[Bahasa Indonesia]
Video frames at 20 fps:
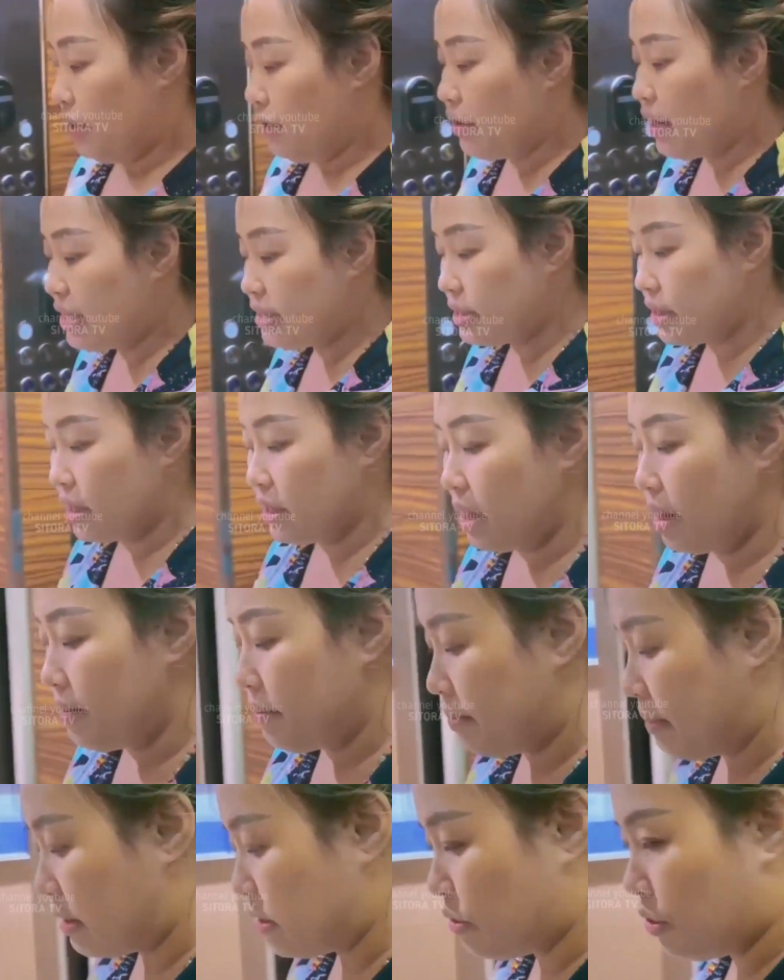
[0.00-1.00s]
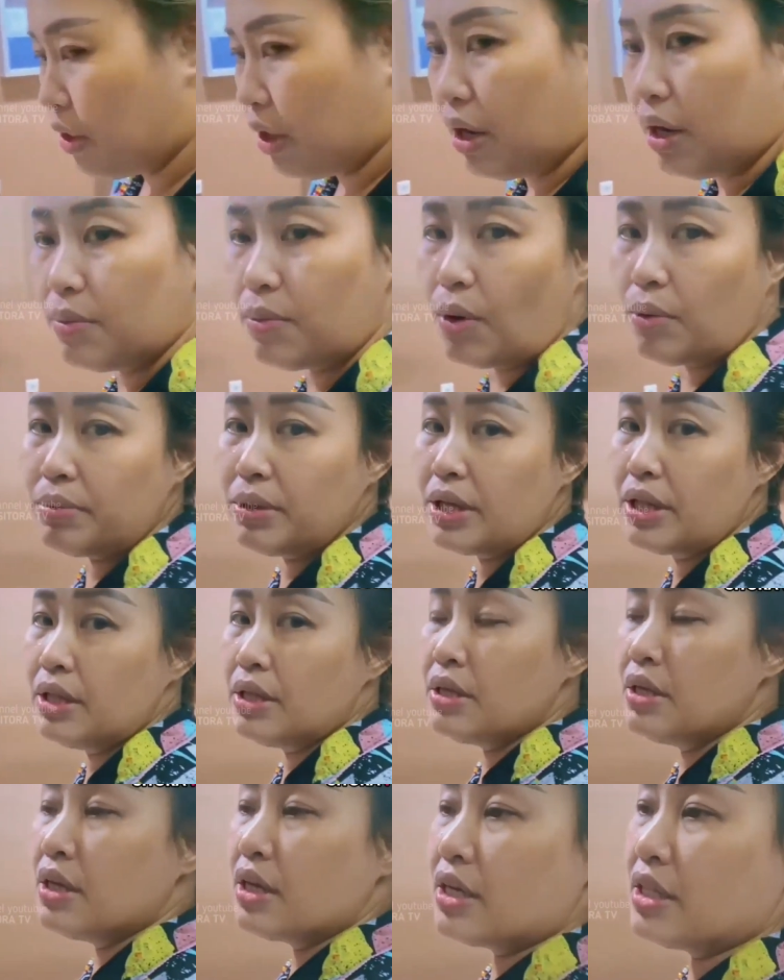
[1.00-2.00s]
seratus. Timpal Arya
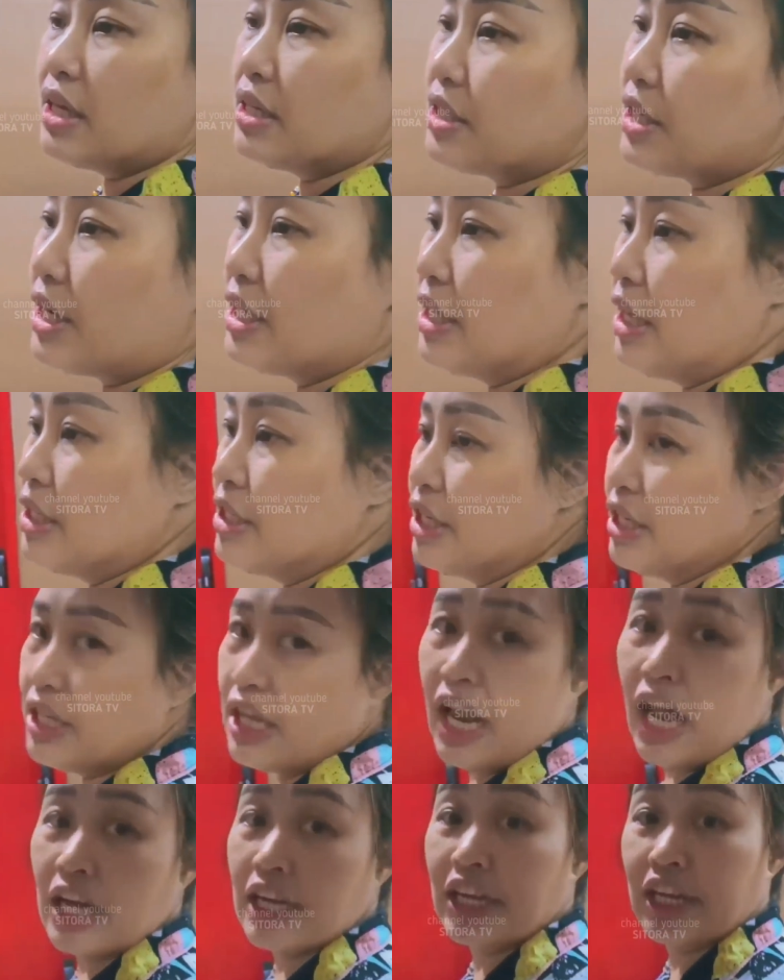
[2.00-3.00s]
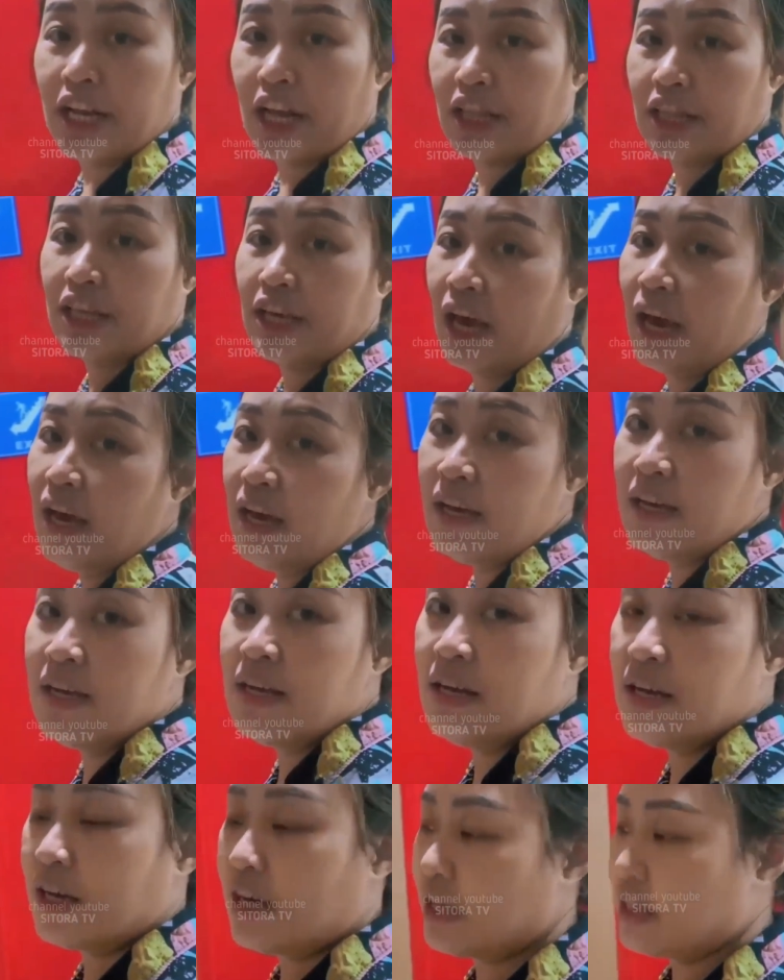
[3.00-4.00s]
bercanda. Selama lift menikah itu
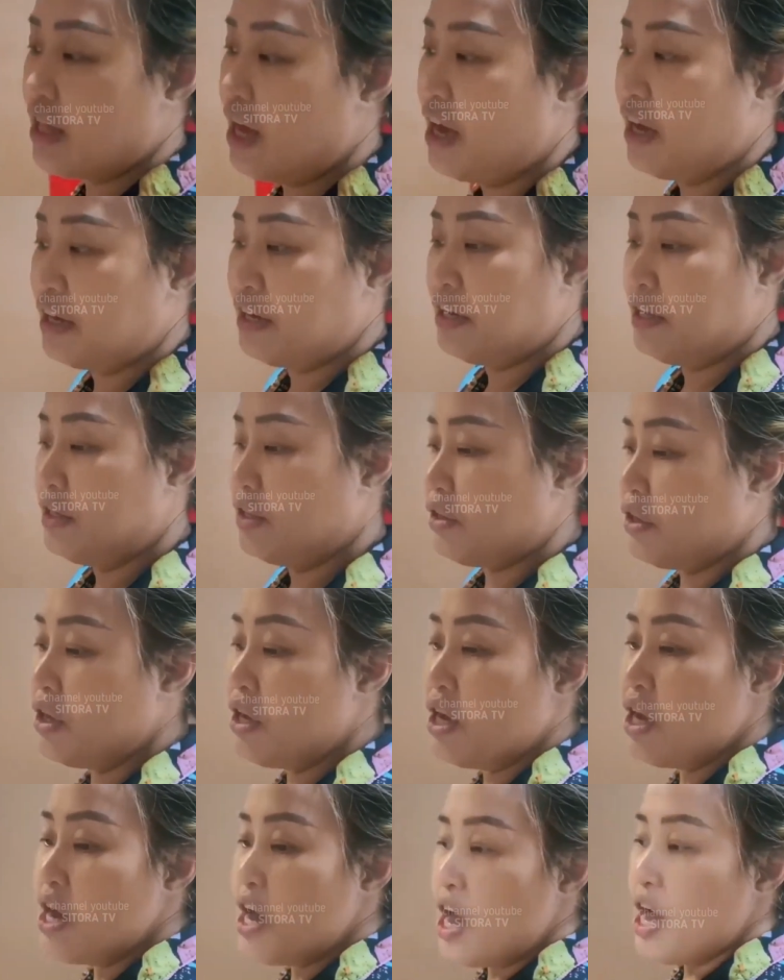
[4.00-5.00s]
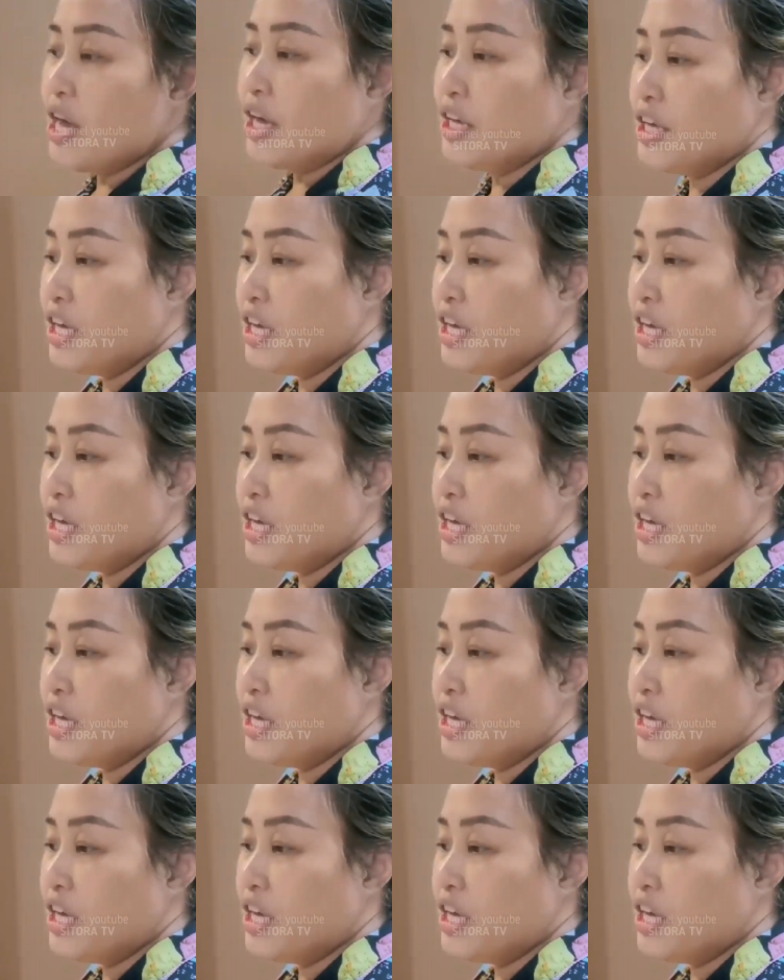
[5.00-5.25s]
keduanya juga mendapatkan